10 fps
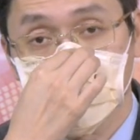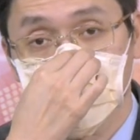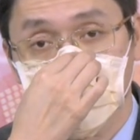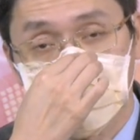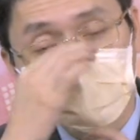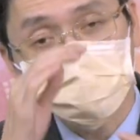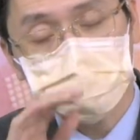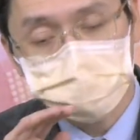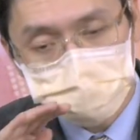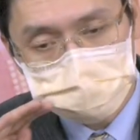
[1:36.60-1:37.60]
那下半
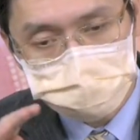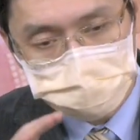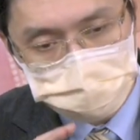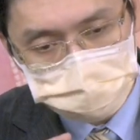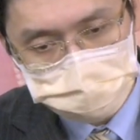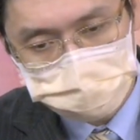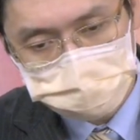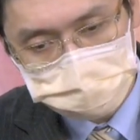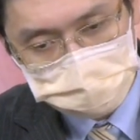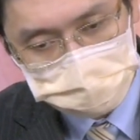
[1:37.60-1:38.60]
年又是所谓的进入
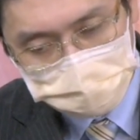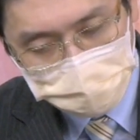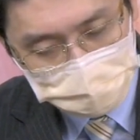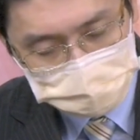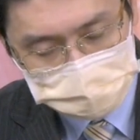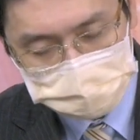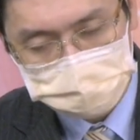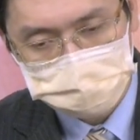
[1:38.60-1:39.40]
第三季的旺季，